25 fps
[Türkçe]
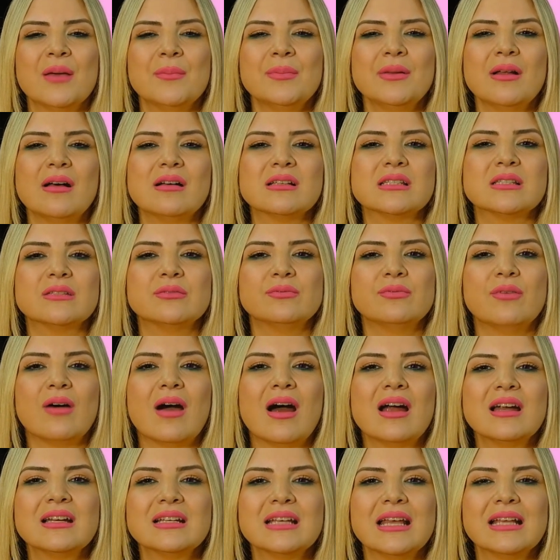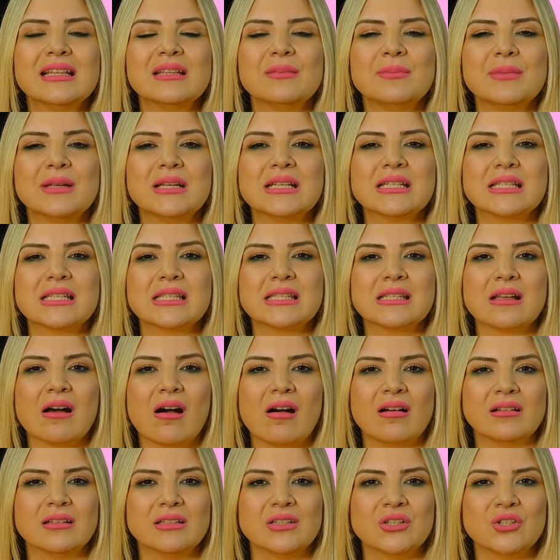biraz fark etmenizi
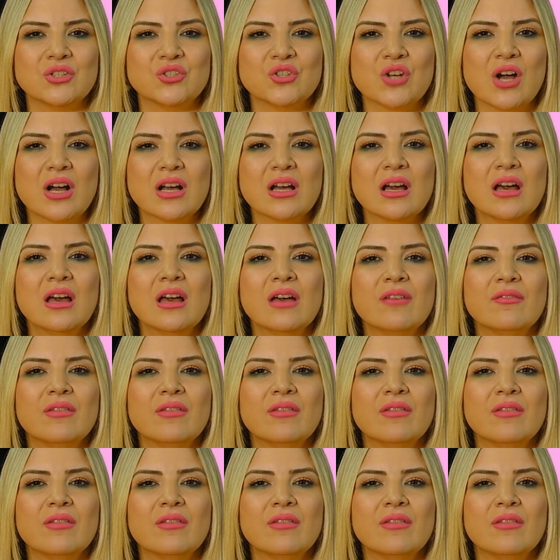sağlayacak